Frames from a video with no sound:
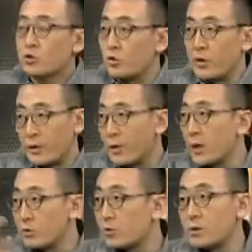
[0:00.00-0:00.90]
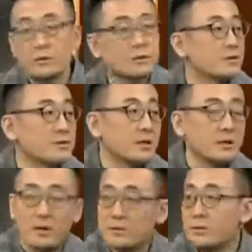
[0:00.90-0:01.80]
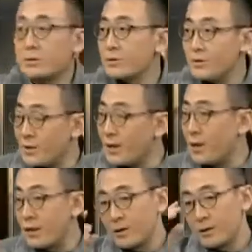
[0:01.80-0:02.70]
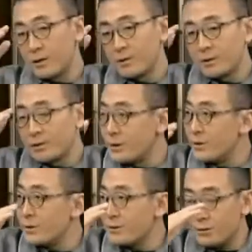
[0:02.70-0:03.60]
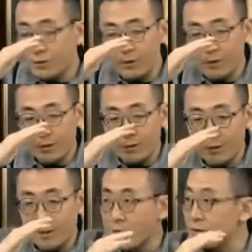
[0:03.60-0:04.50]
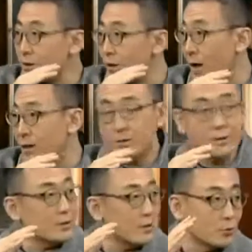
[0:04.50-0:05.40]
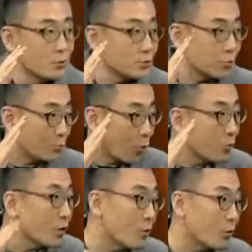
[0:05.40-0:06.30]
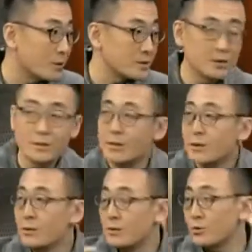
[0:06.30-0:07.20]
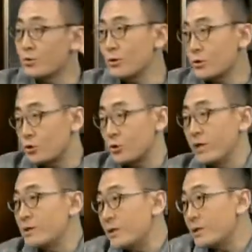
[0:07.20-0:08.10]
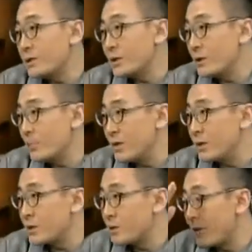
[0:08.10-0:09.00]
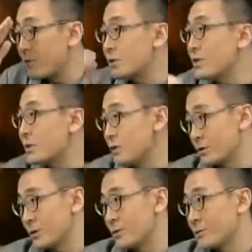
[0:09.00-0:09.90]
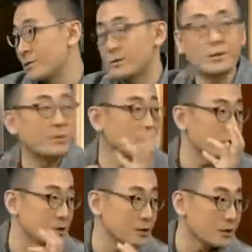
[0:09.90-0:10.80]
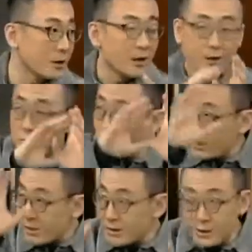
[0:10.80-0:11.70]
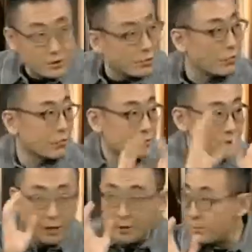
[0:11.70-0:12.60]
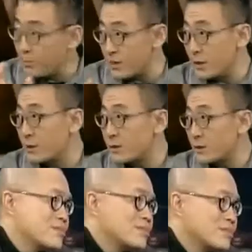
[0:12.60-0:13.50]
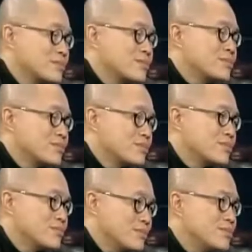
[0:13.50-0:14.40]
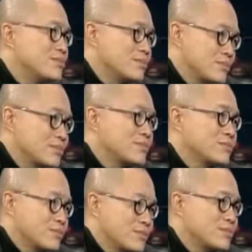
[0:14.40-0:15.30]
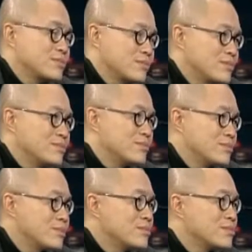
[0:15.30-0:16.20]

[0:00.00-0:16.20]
这水啊，对人呐，你看啊，人和这个天地啊，真的有一种同构关系。就说水在人体的比例是百分之七十，占百分之七十。水在地球占的比地球的水体。也占百分之七十，哎，它